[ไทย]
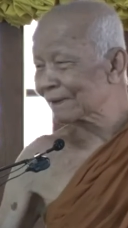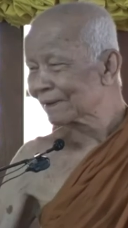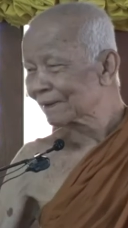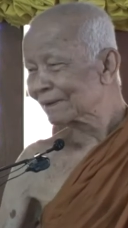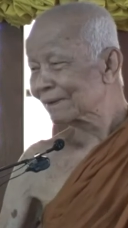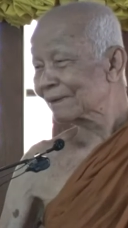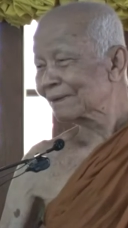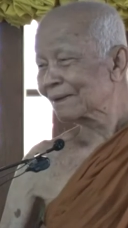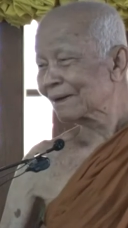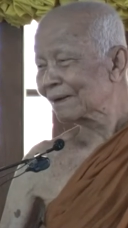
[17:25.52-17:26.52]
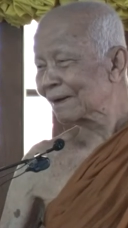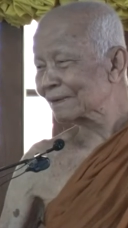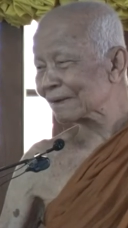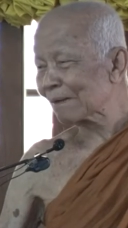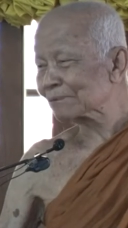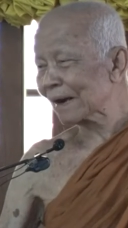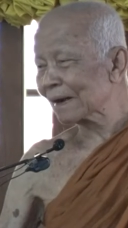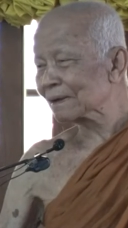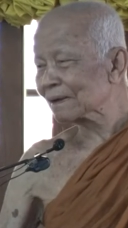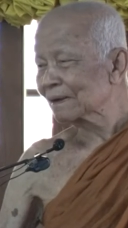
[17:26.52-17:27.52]
สามแสนครับเออสามแส
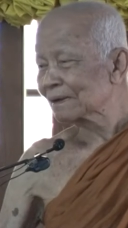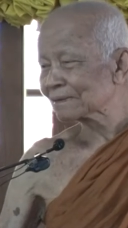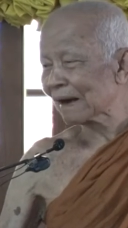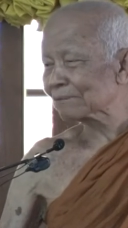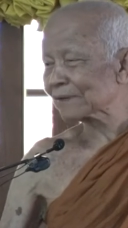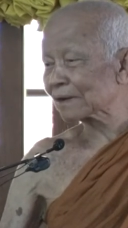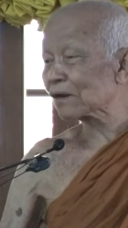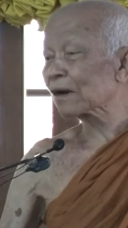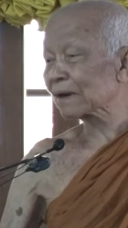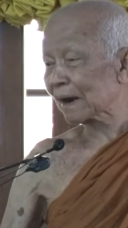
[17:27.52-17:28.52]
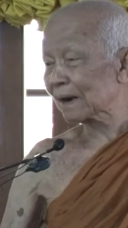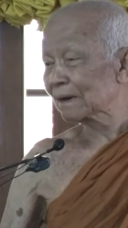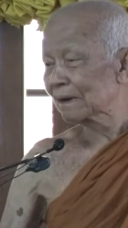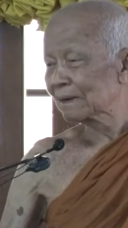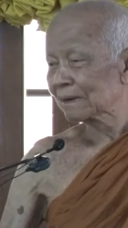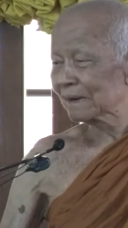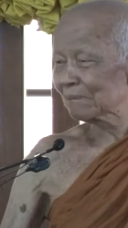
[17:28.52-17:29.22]
นสามแสนดอนนะ นี่